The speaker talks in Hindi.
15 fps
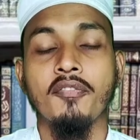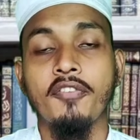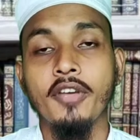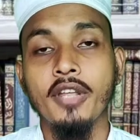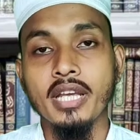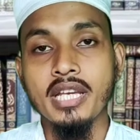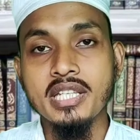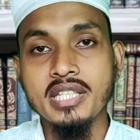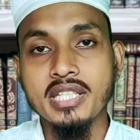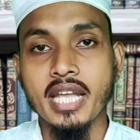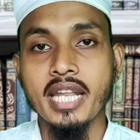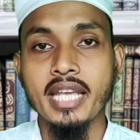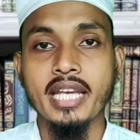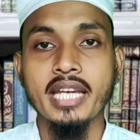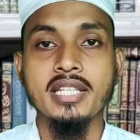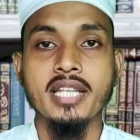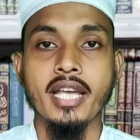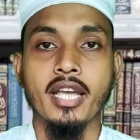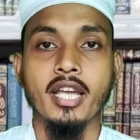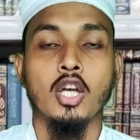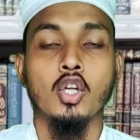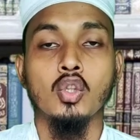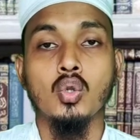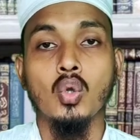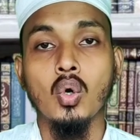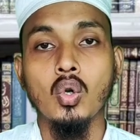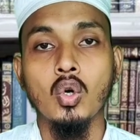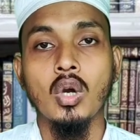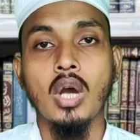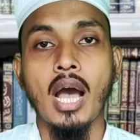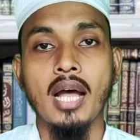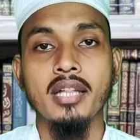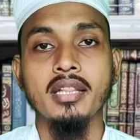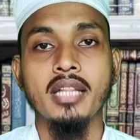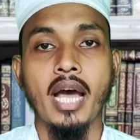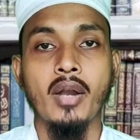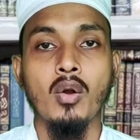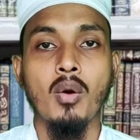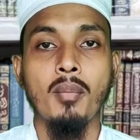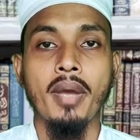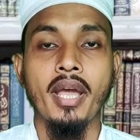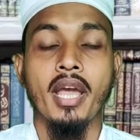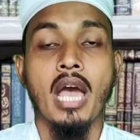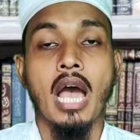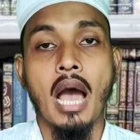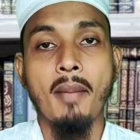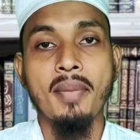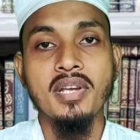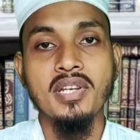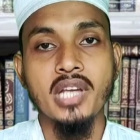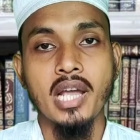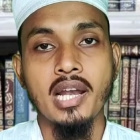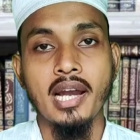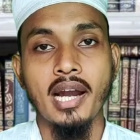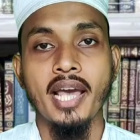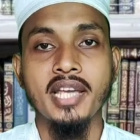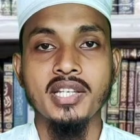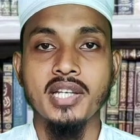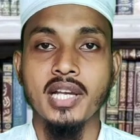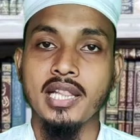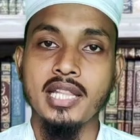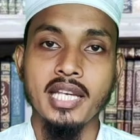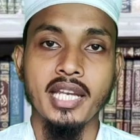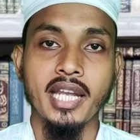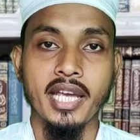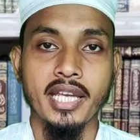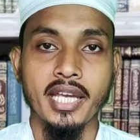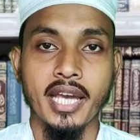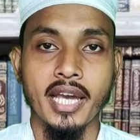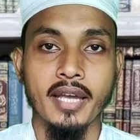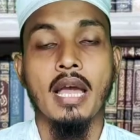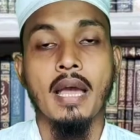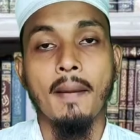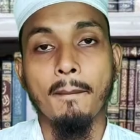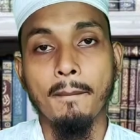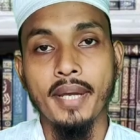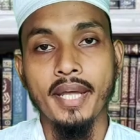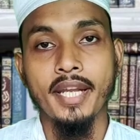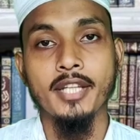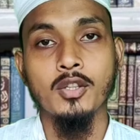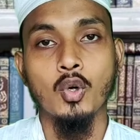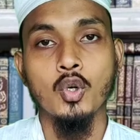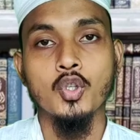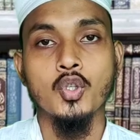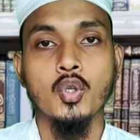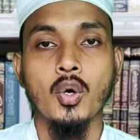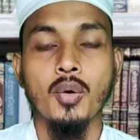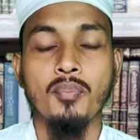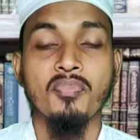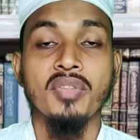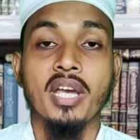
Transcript: फिर इस तरीके से दोनों खानदानों में हमेशा लड़ाई चलती रही है मेरे दोस्तों